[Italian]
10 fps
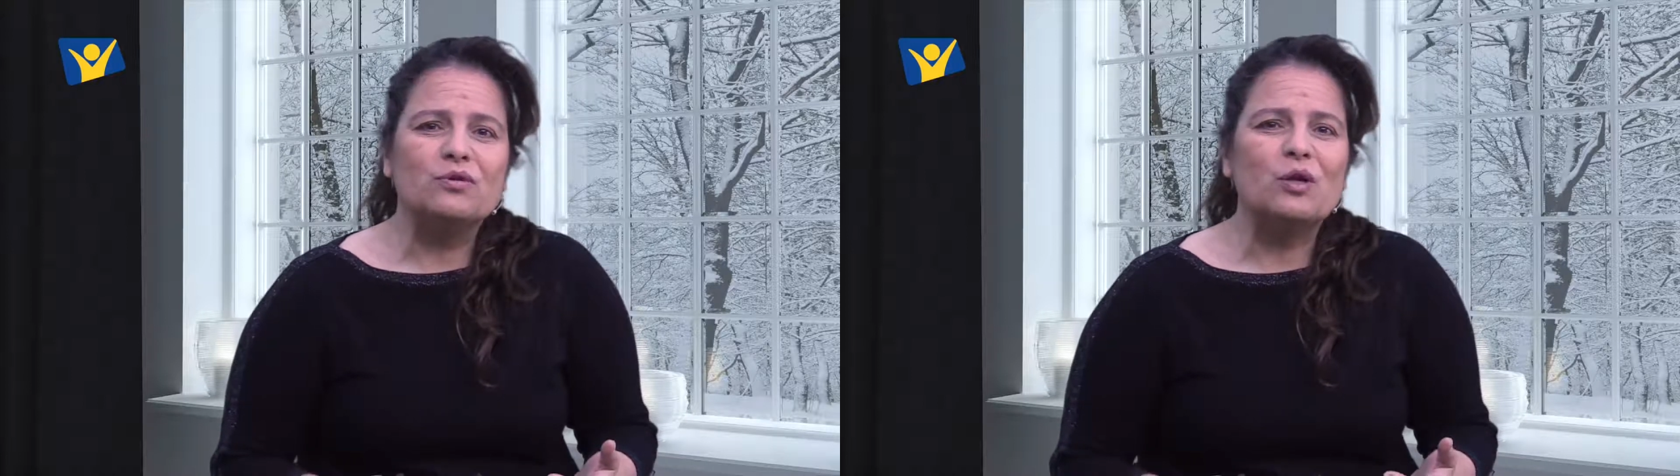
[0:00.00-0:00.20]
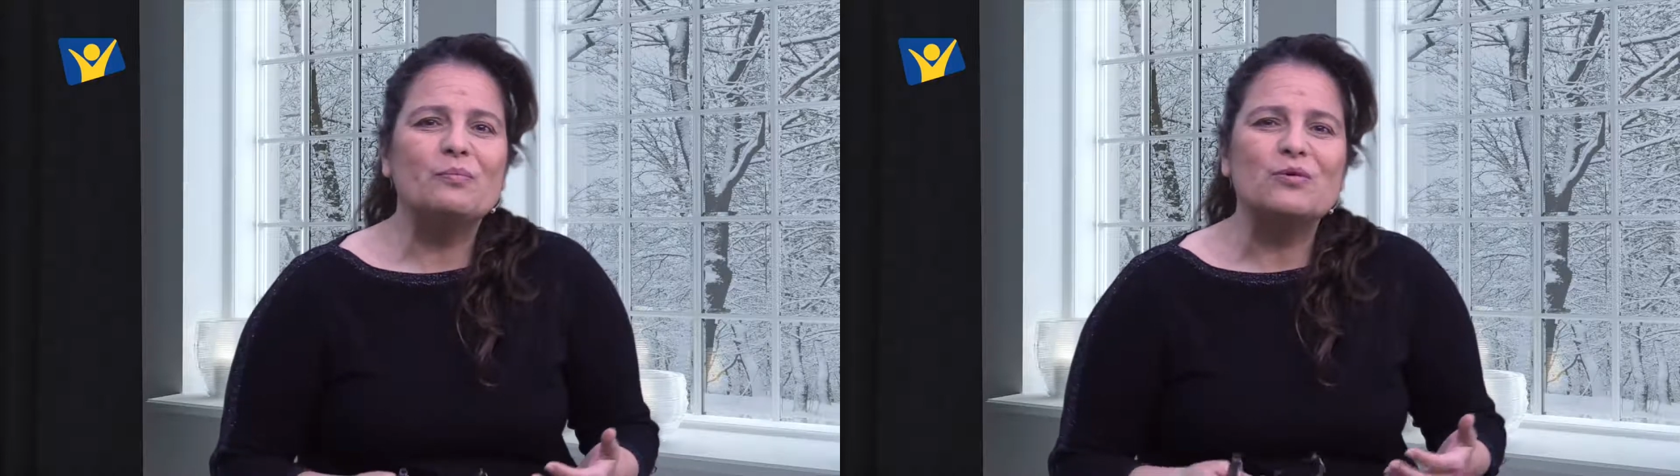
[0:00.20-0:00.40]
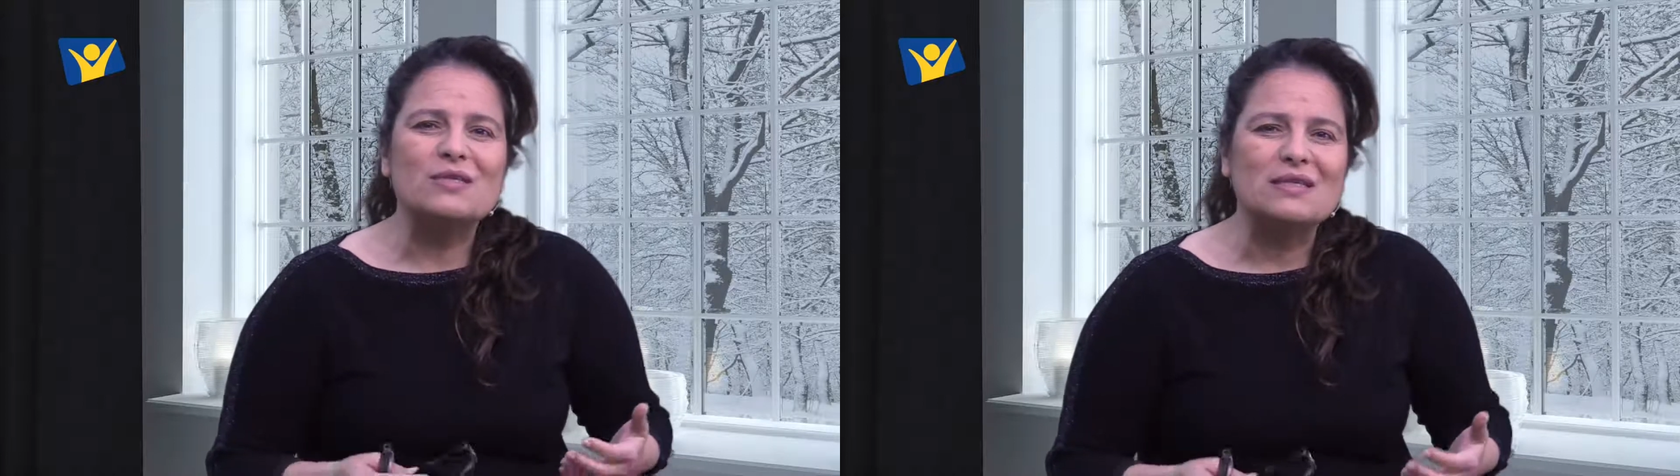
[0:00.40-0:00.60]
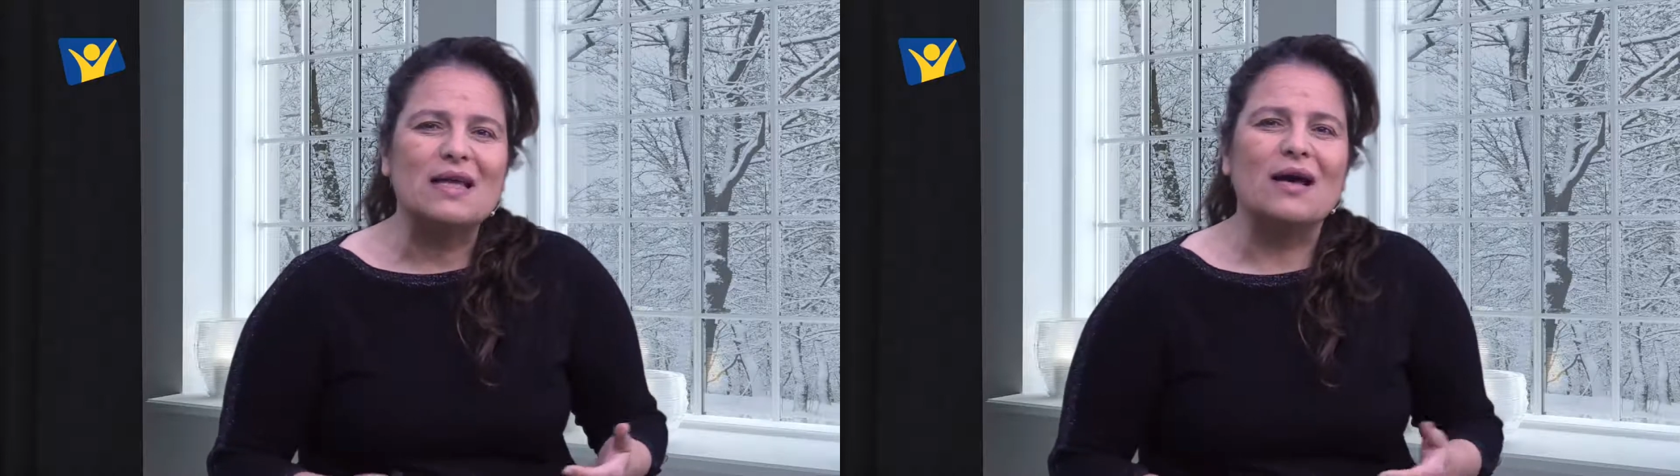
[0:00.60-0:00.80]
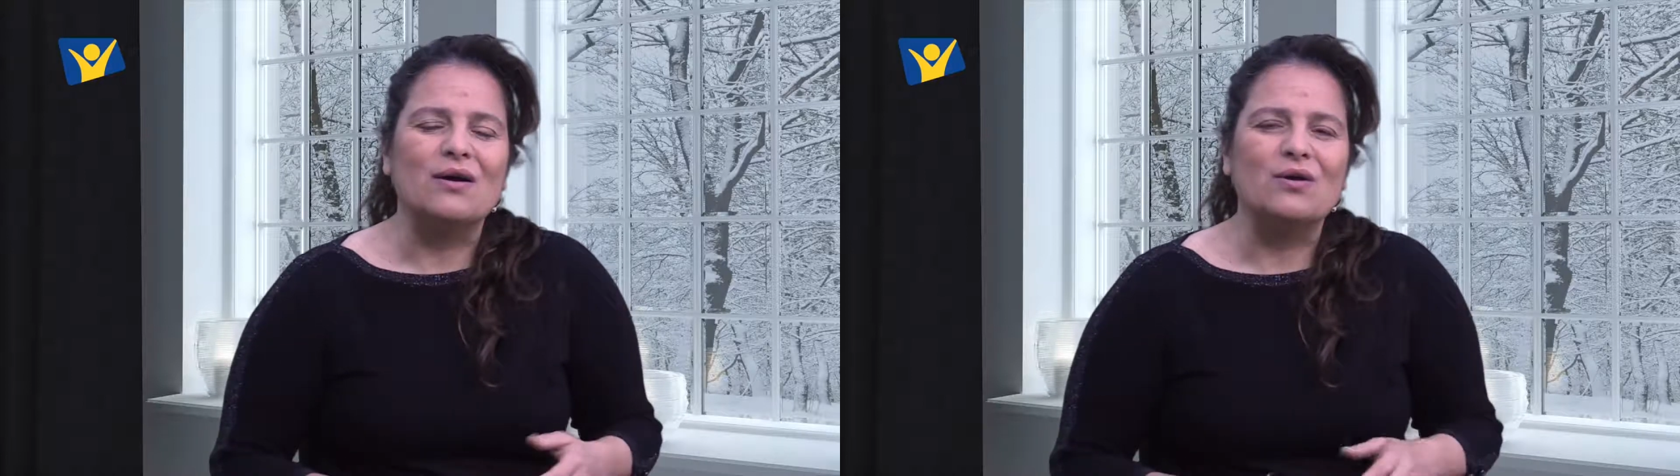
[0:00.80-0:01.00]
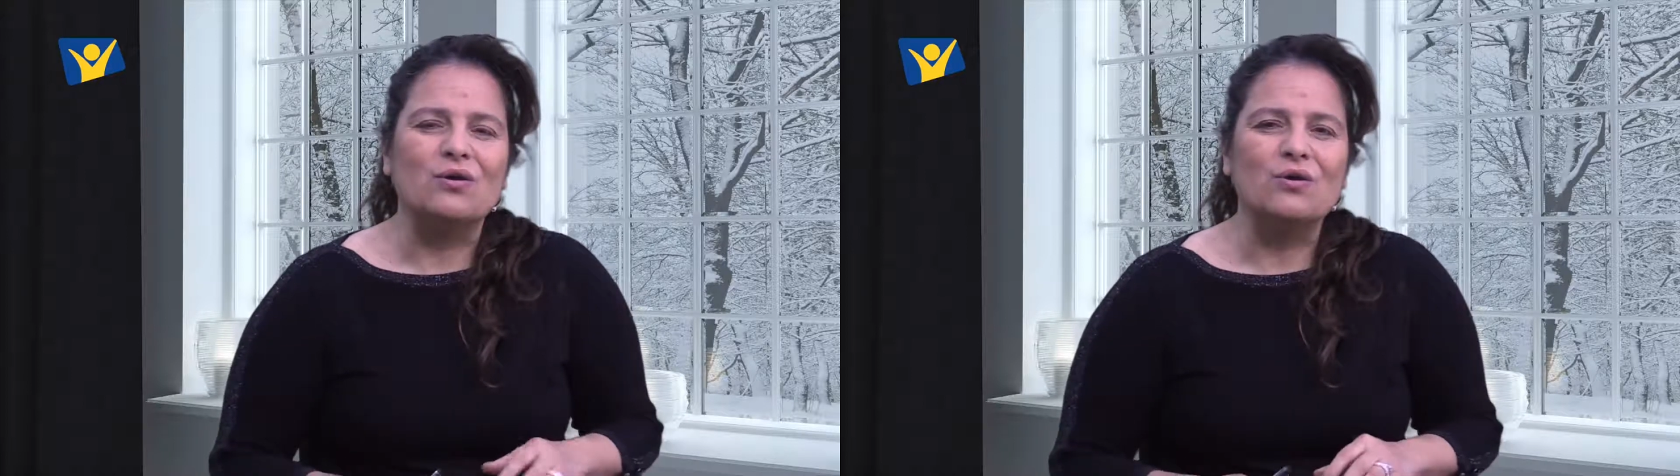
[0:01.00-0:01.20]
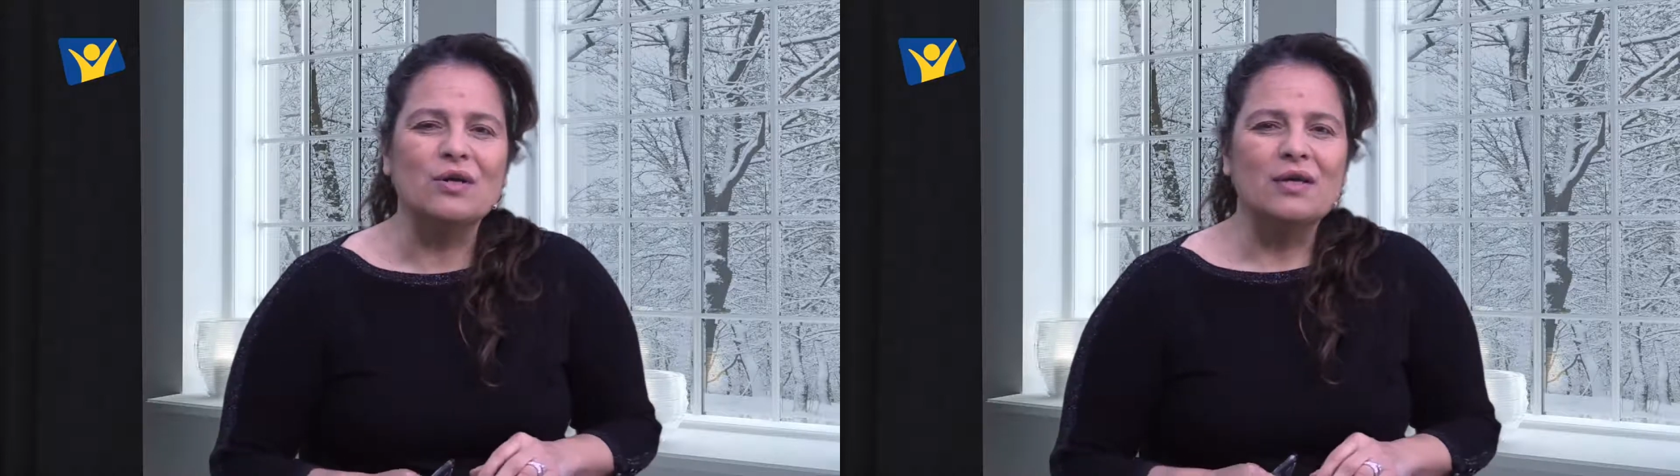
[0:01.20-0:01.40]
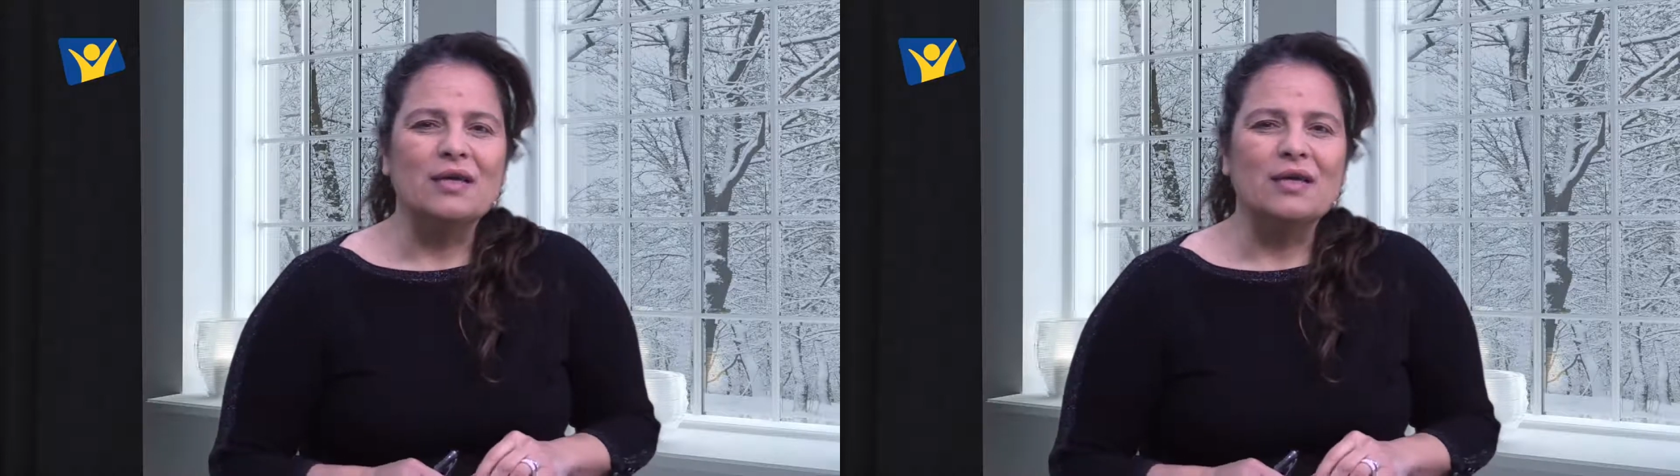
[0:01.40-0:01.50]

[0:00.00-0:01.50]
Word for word: troppo stanco